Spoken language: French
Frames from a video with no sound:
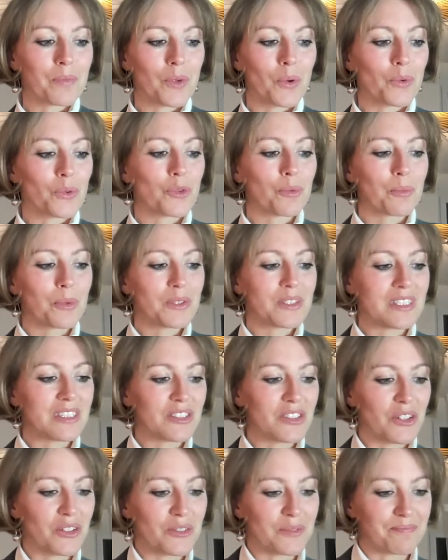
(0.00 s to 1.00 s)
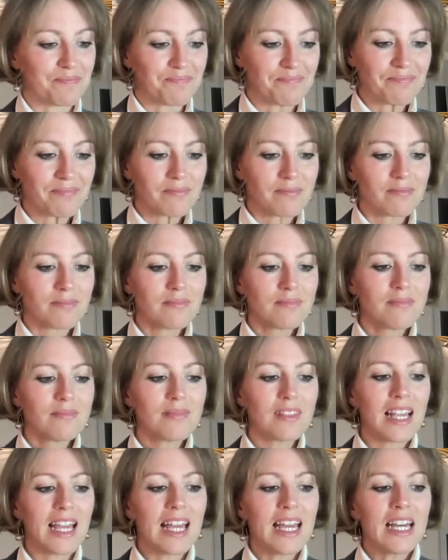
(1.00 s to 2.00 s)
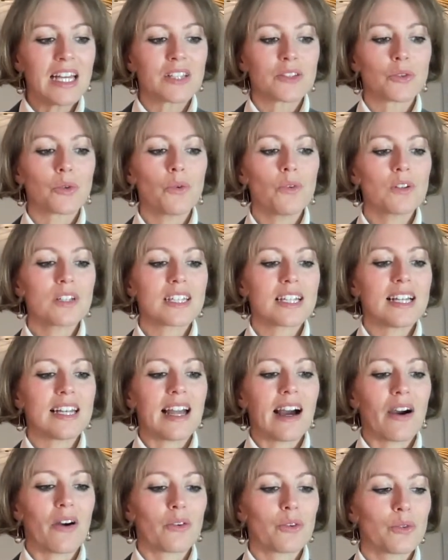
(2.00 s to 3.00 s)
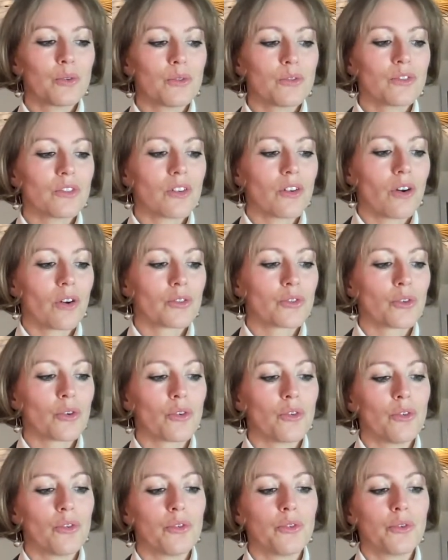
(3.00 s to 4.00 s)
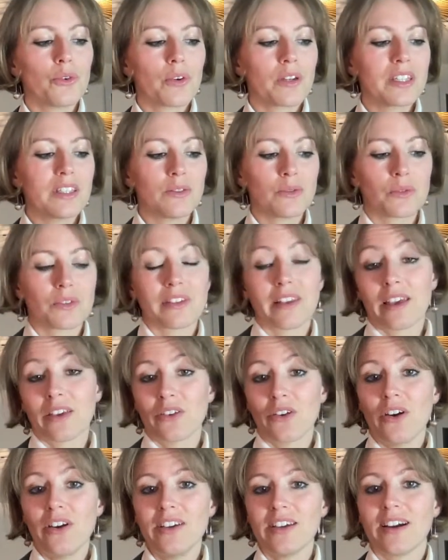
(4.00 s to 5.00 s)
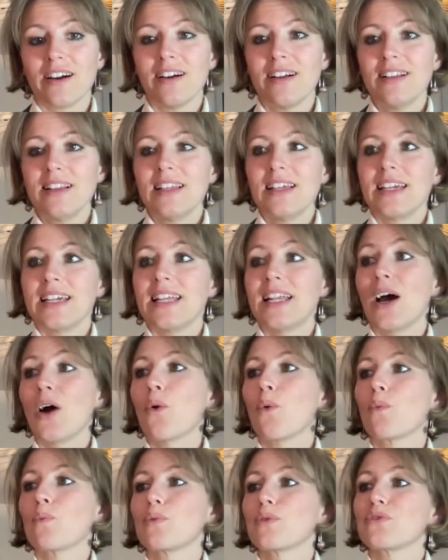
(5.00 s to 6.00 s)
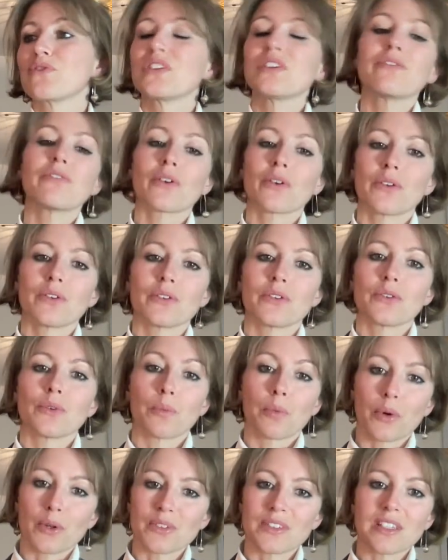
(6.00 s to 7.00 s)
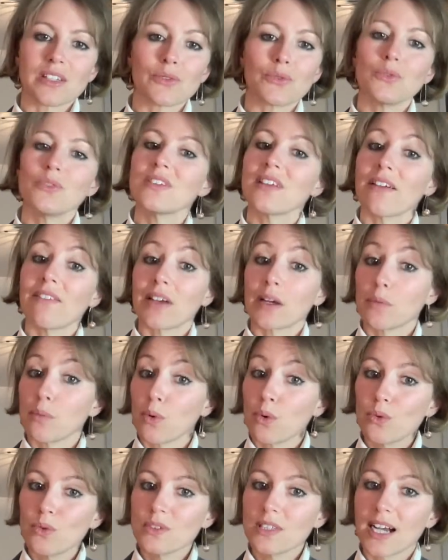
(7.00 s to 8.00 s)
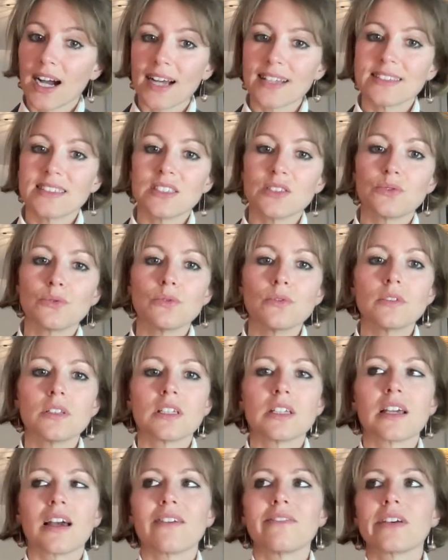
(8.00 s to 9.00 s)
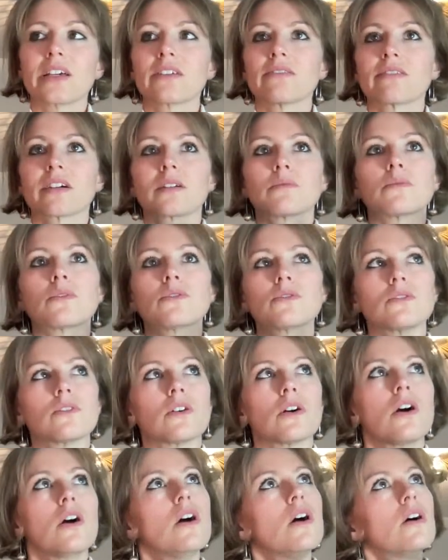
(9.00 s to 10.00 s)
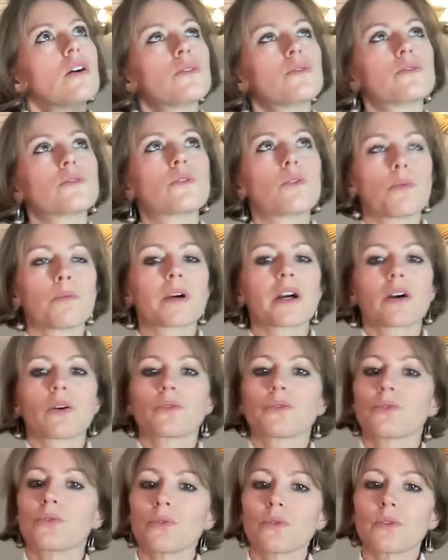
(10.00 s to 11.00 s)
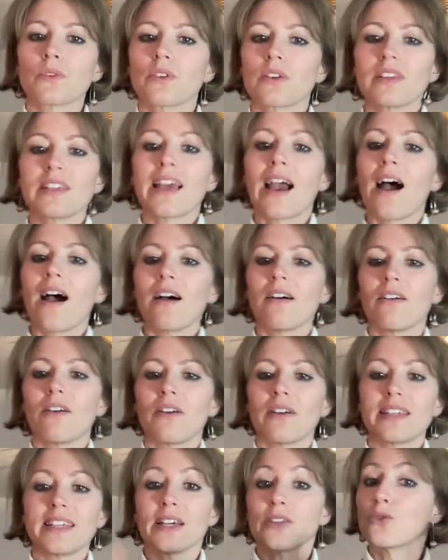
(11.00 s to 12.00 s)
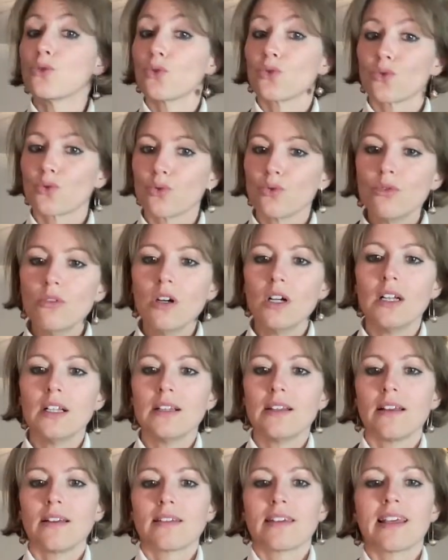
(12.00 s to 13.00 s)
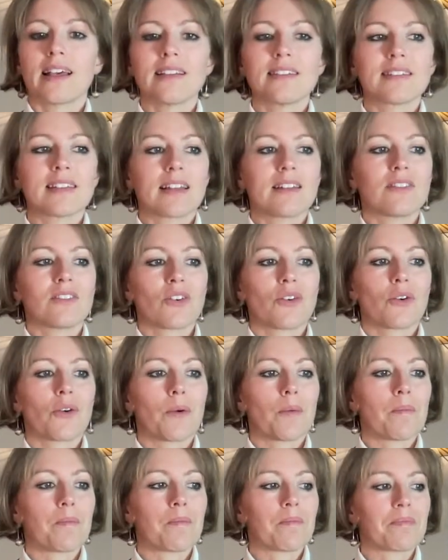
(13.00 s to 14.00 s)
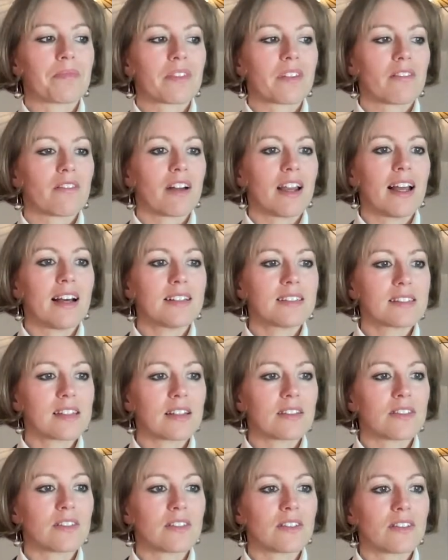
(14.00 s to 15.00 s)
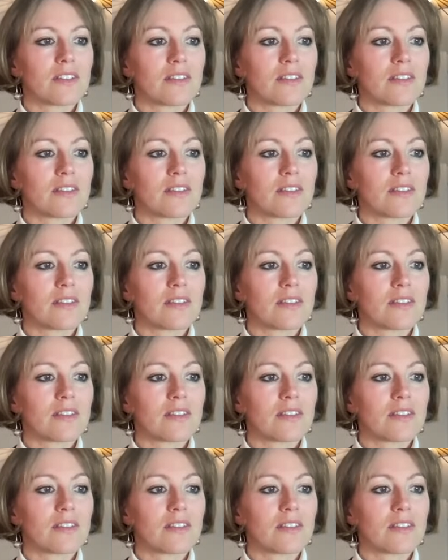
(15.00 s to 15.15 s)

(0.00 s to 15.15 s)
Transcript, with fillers: on se positionne. Donc, la rencontre entre le lieu qui nous accueille, et là, on peut vivre euh, ce processus avec beaucoup de gratitude et avec vraiment une, compréhension qu'il euh, y, a, ce tout, il y a cette, euh, voilà, cette,